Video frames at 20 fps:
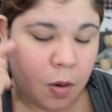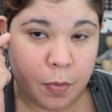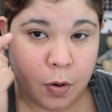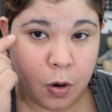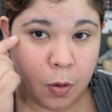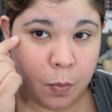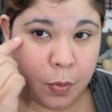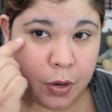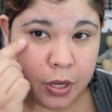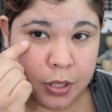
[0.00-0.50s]
a lo
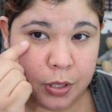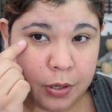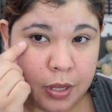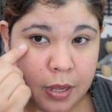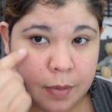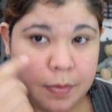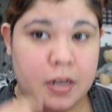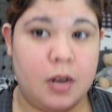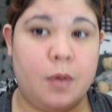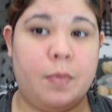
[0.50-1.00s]
mejor un poquito
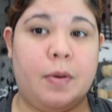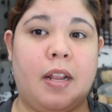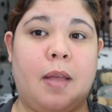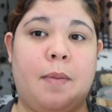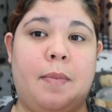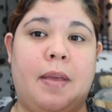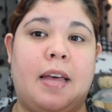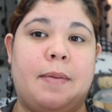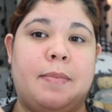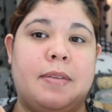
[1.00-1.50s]
de vino
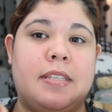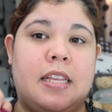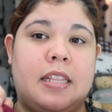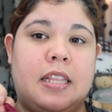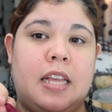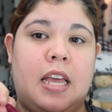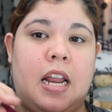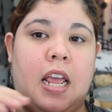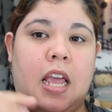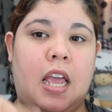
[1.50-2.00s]
porque mi
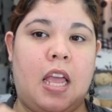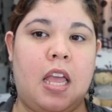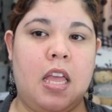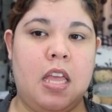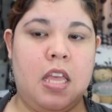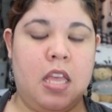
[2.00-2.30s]
camisa tiene